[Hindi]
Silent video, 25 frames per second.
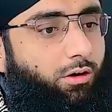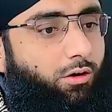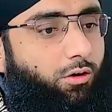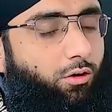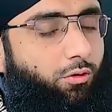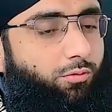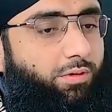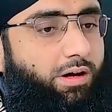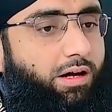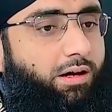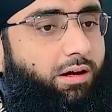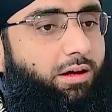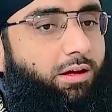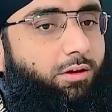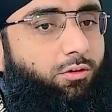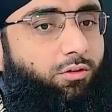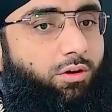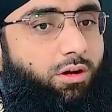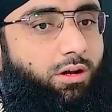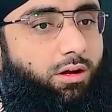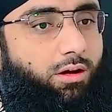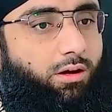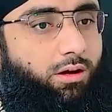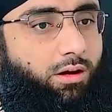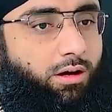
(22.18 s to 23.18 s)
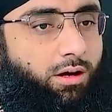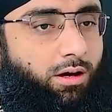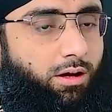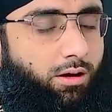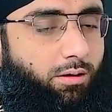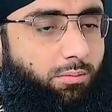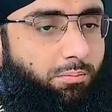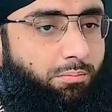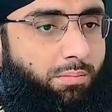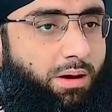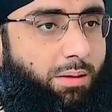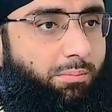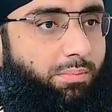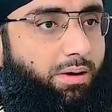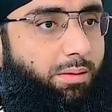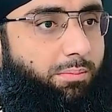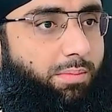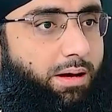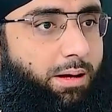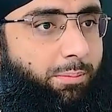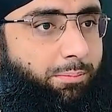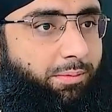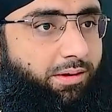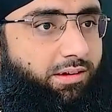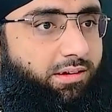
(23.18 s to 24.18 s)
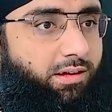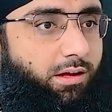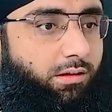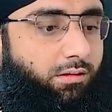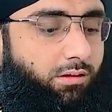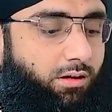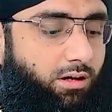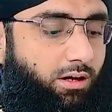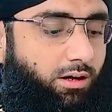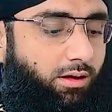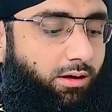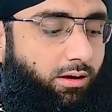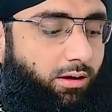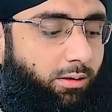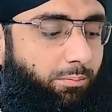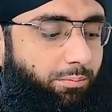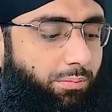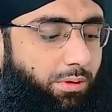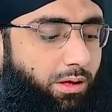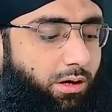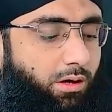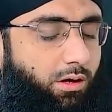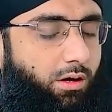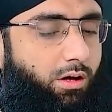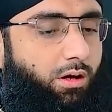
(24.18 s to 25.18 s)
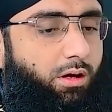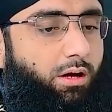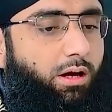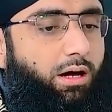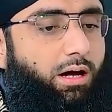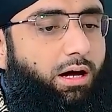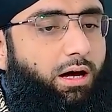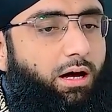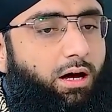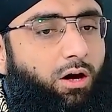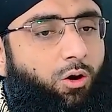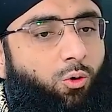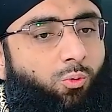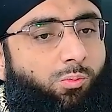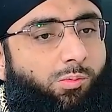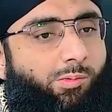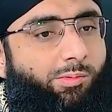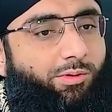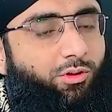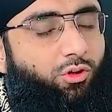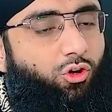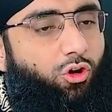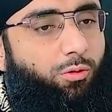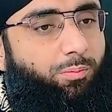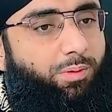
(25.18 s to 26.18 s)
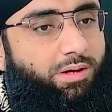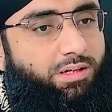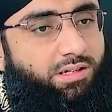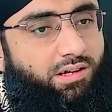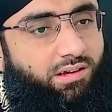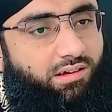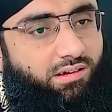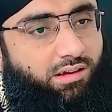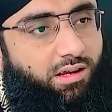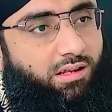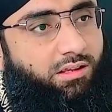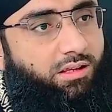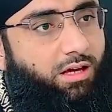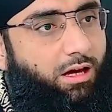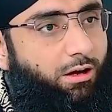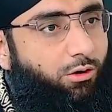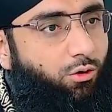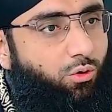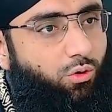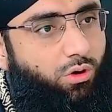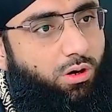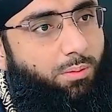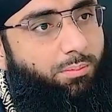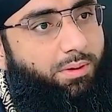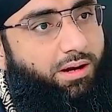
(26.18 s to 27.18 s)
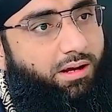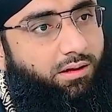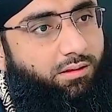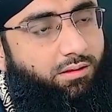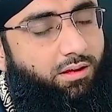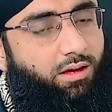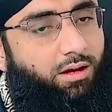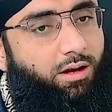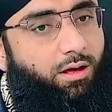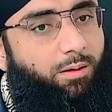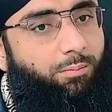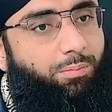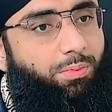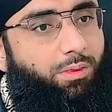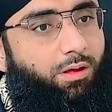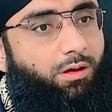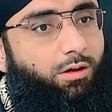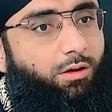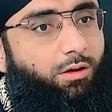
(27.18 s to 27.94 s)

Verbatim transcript: और वाकई जो है ना हर मामले में आपके साथ खड़ा रहे अमूमी तौर पर जिनसे ताल्लुक हम रखते हैं ना